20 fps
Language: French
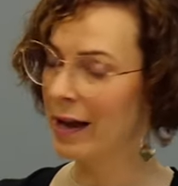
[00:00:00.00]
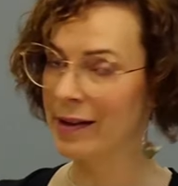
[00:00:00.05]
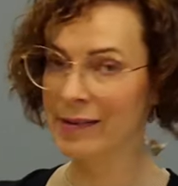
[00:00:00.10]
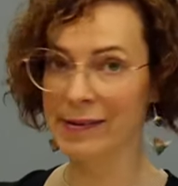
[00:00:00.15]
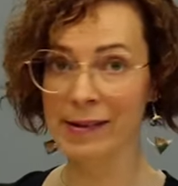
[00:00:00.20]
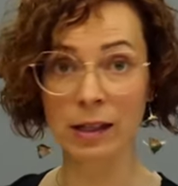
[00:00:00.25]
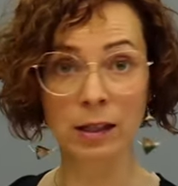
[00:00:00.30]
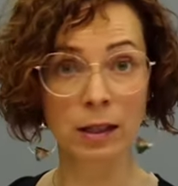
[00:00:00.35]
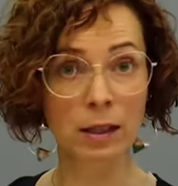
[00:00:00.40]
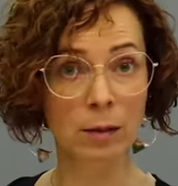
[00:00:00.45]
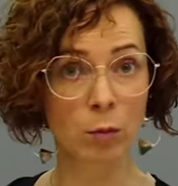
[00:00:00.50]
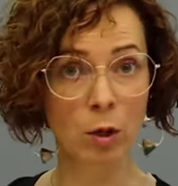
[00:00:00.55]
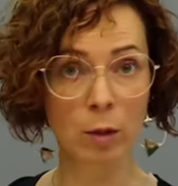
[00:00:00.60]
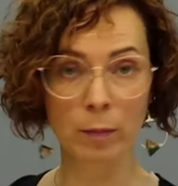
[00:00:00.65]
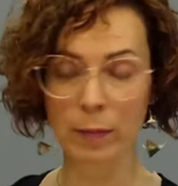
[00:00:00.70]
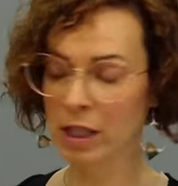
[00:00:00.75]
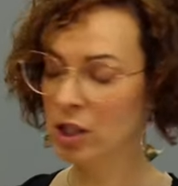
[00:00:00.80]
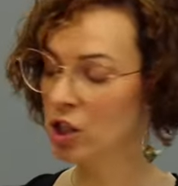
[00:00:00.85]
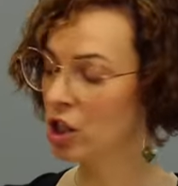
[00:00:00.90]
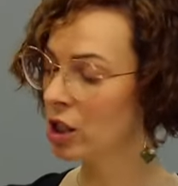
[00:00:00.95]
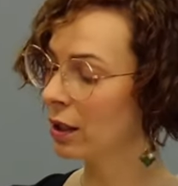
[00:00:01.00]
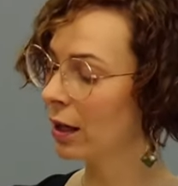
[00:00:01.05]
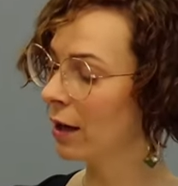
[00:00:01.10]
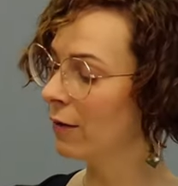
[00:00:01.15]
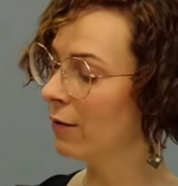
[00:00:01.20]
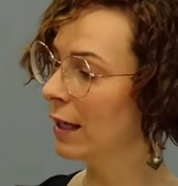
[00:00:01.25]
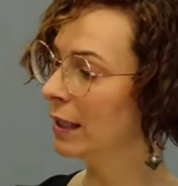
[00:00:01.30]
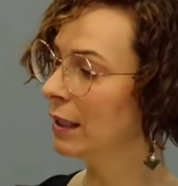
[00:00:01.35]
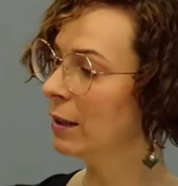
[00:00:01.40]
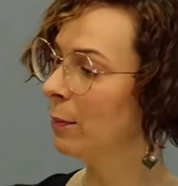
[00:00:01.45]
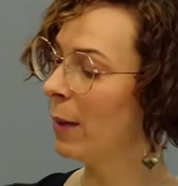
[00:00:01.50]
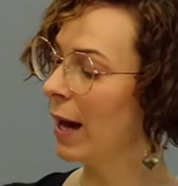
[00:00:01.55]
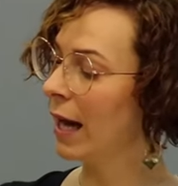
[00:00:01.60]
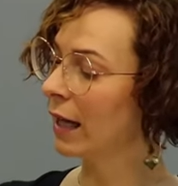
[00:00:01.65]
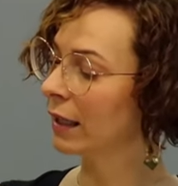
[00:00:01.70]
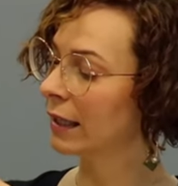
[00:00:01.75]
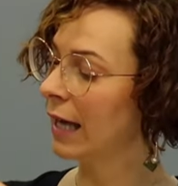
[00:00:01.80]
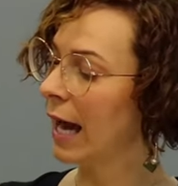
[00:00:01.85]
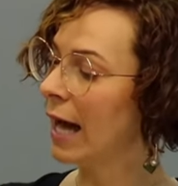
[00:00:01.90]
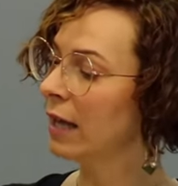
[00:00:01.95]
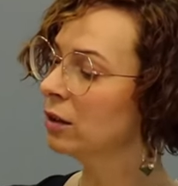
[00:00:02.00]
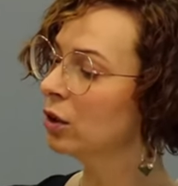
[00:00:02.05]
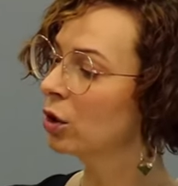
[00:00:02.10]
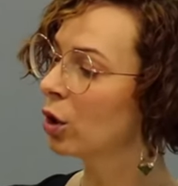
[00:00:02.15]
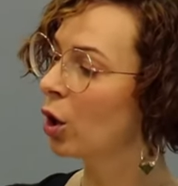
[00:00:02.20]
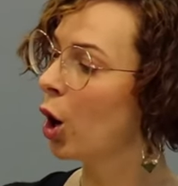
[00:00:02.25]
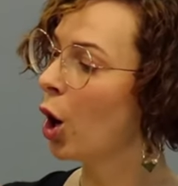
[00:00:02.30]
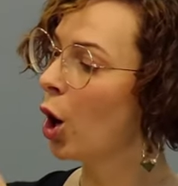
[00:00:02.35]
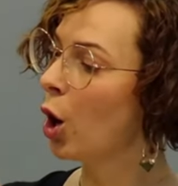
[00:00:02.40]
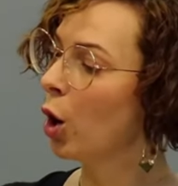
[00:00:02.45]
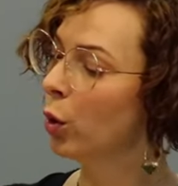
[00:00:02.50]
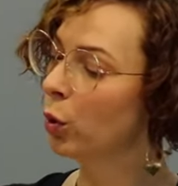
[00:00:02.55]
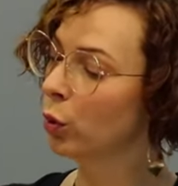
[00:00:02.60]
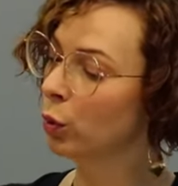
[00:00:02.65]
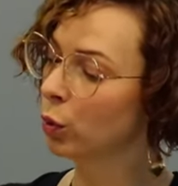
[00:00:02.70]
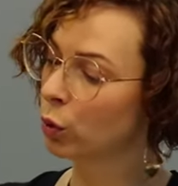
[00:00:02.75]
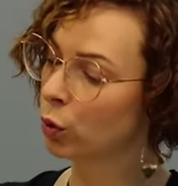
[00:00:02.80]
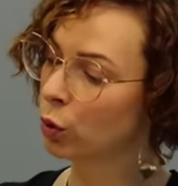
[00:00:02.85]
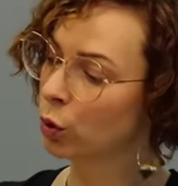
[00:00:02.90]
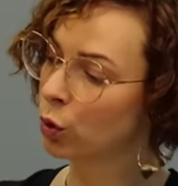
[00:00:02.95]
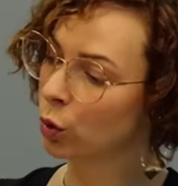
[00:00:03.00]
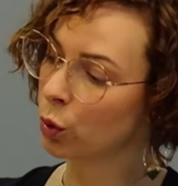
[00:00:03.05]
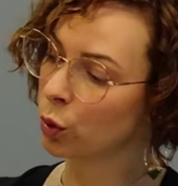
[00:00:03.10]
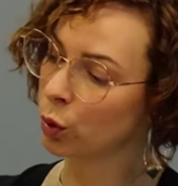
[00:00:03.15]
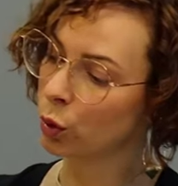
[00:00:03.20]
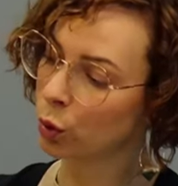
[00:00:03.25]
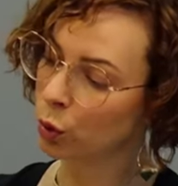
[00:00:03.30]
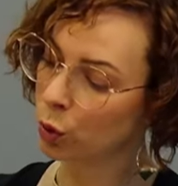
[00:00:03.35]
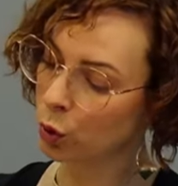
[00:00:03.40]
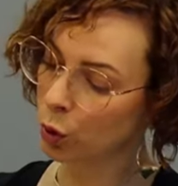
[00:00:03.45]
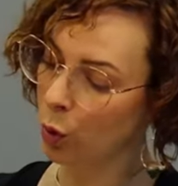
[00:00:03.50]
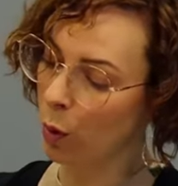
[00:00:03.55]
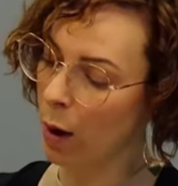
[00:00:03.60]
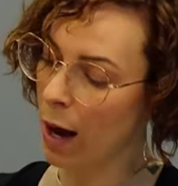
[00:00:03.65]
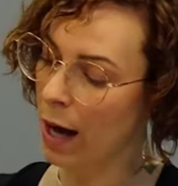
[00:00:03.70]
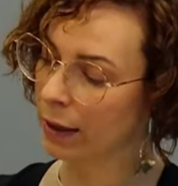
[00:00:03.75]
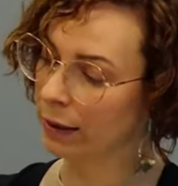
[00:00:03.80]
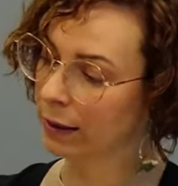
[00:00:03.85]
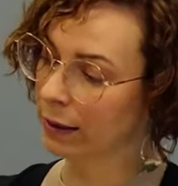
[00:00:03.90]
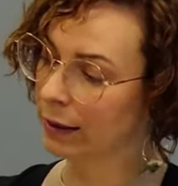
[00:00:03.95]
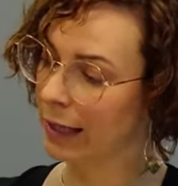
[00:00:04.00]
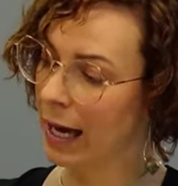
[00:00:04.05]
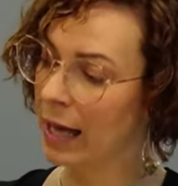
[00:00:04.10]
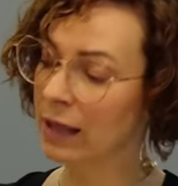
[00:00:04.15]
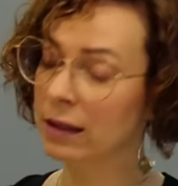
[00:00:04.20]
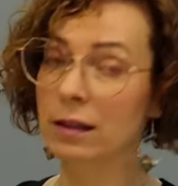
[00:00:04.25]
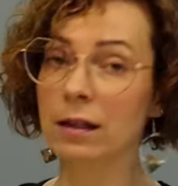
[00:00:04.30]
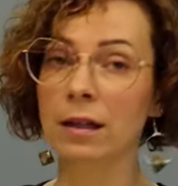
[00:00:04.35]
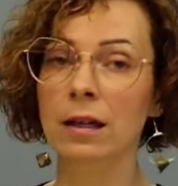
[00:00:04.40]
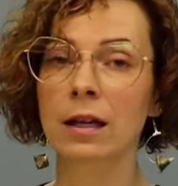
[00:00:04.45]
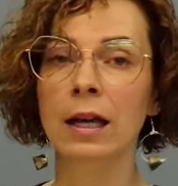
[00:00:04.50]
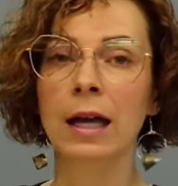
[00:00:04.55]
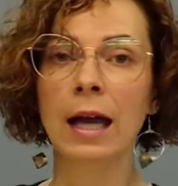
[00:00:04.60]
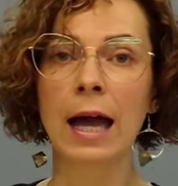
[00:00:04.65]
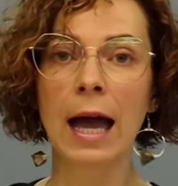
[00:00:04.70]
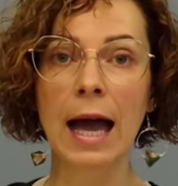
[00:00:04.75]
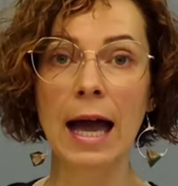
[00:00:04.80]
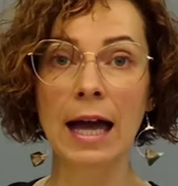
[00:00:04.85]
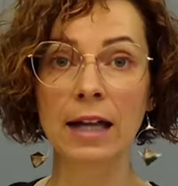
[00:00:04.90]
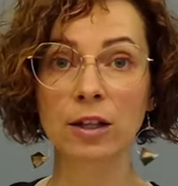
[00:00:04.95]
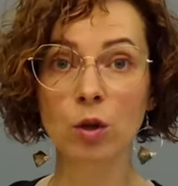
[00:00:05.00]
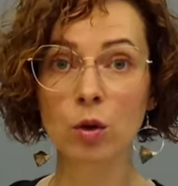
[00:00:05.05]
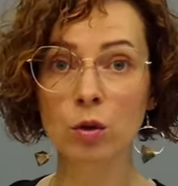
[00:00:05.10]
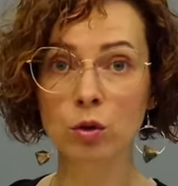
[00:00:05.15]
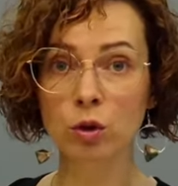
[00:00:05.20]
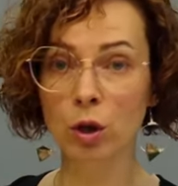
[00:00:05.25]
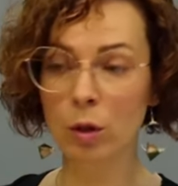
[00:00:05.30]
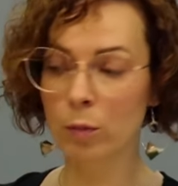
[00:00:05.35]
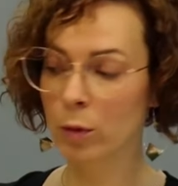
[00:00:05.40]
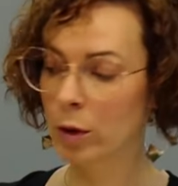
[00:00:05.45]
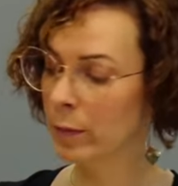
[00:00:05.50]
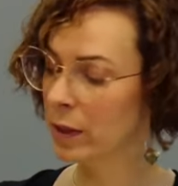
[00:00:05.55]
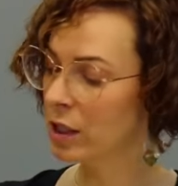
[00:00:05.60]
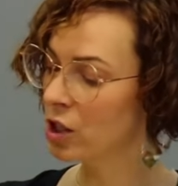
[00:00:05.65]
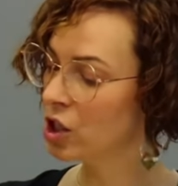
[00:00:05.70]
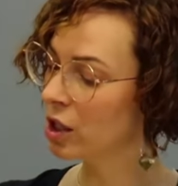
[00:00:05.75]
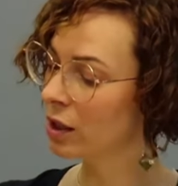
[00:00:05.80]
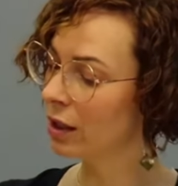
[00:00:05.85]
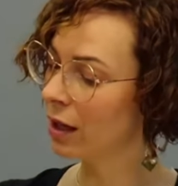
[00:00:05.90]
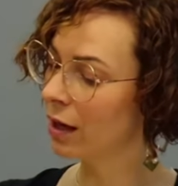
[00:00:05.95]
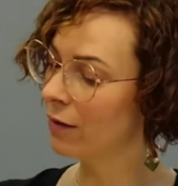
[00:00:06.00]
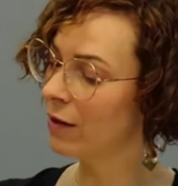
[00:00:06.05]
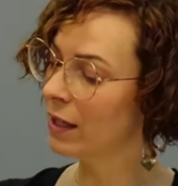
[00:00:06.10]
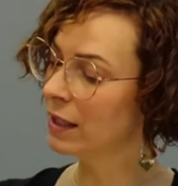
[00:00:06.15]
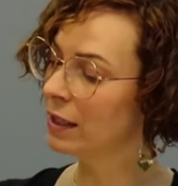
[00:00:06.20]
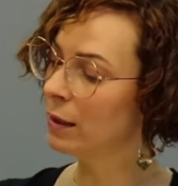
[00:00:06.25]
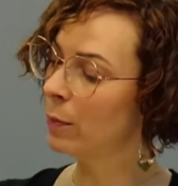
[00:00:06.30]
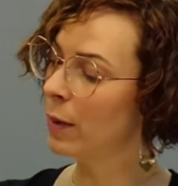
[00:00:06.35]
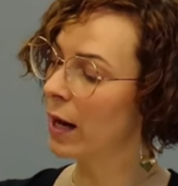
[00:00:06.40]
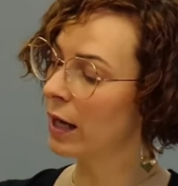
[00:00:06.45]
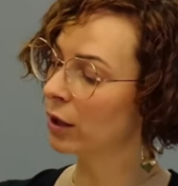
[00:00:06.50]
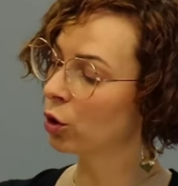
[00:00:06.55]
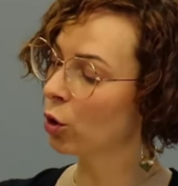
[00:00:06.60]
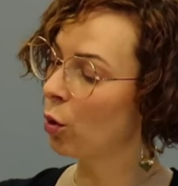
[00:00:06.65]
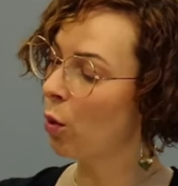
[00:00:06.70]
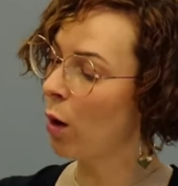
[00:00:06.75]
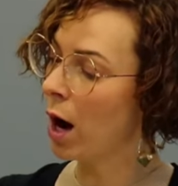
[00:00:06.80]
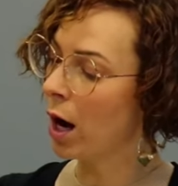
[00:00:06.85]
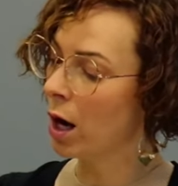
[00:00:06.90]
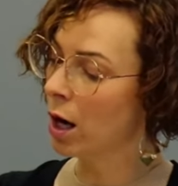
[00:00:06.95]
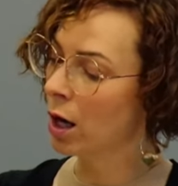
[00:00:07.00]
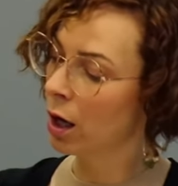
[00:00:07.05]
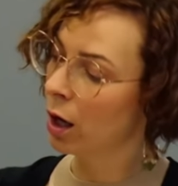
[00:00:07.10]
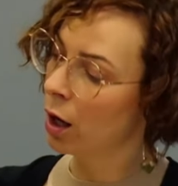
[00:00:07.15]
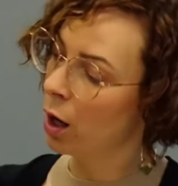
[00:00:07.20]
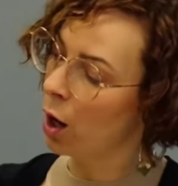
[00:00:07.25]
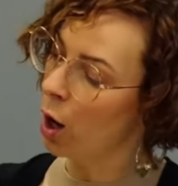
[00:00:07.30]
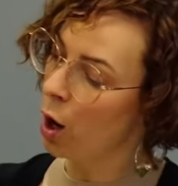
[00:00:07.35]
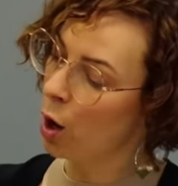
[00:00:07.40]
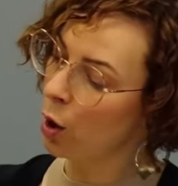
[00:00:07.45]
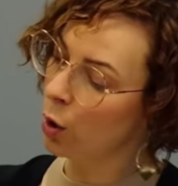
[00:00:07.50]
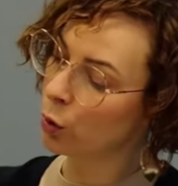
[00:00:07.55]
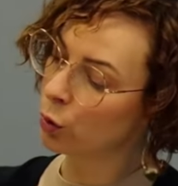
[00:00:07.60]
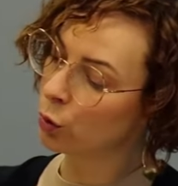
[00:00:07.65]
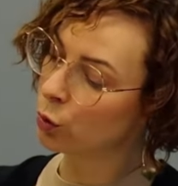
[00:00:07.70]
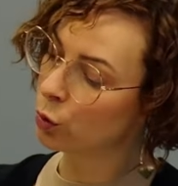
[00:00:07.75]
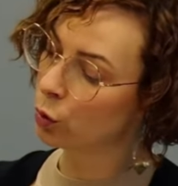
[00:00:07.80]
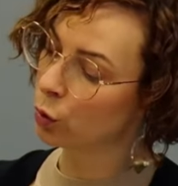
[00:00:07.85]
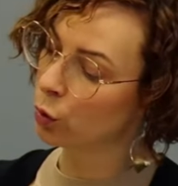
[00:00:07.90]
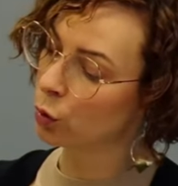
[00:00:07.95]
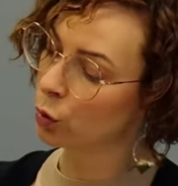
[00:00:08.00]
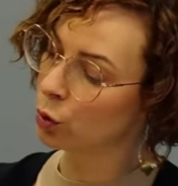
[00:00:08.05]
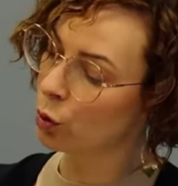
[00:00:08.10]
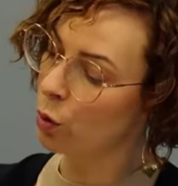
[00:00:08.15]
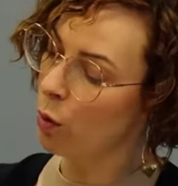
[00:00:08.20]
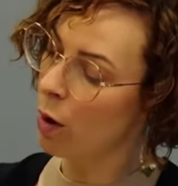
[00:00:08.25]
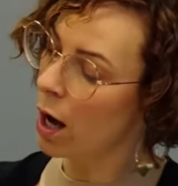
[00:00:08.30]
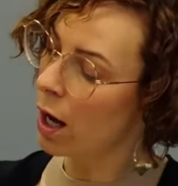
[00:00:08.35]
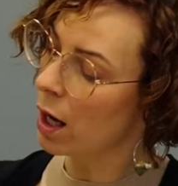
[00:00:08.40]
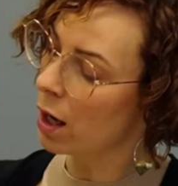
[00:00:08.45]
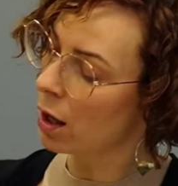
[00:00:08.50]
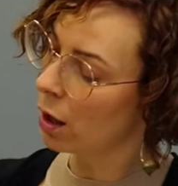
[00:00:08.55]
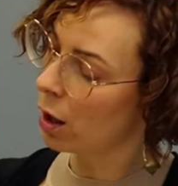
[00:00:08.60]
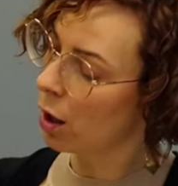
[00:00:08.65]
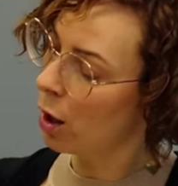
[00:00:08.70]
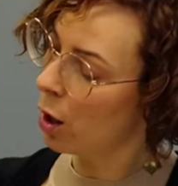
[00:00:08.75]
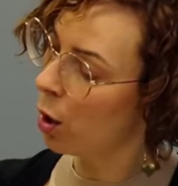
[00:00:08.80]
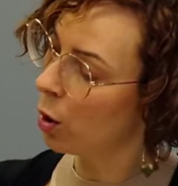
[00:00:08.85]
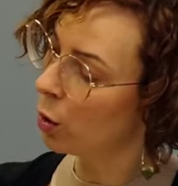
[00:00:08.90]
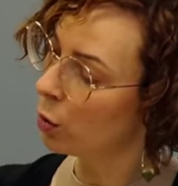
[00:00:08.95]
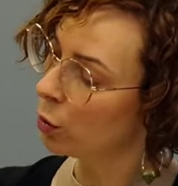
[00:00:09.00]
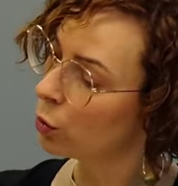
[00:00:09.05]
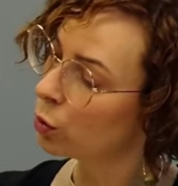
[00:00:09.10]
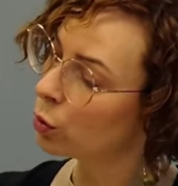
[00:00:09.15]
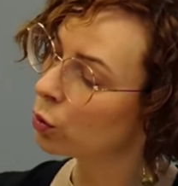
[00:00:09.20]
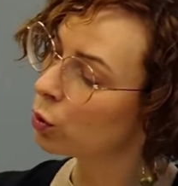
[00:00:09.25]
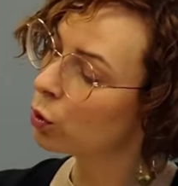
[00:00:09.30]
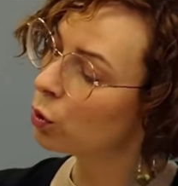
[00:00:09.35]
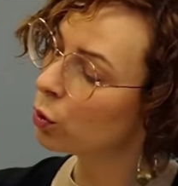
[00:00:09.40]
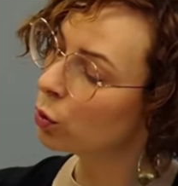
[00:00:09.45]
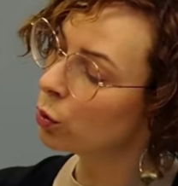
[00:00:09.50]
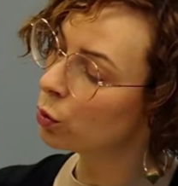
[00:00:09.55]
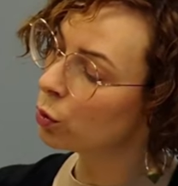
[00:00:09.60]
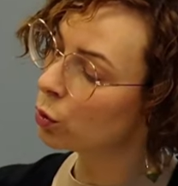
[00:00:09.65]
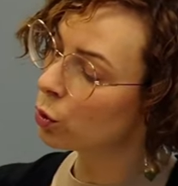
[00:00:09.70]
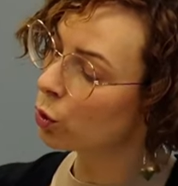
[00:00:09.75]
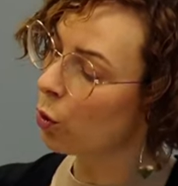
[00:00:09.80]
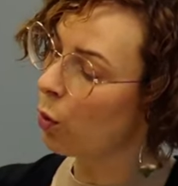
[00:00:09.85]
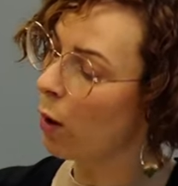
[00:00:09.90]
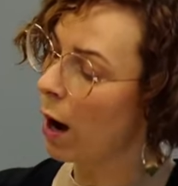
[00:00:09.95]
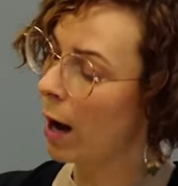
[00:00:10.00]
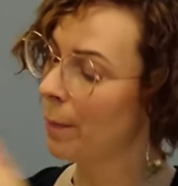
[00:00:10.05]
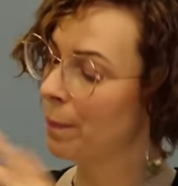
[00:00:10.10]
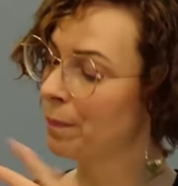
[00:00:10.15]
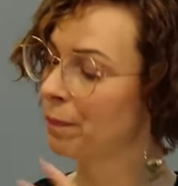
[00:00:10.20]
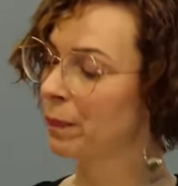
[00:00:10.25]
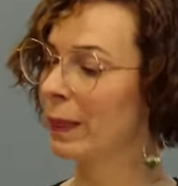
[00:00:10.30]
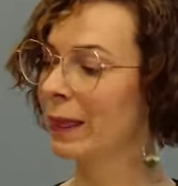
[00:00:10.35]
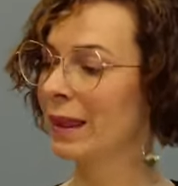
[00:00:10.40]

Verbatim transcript: À certains moments, j'ai travaillé par 4, 1, 2, 3, 4. À d'autres moments, j'ai travaillé par 3, 1, 2, 3, 1, 2, 3.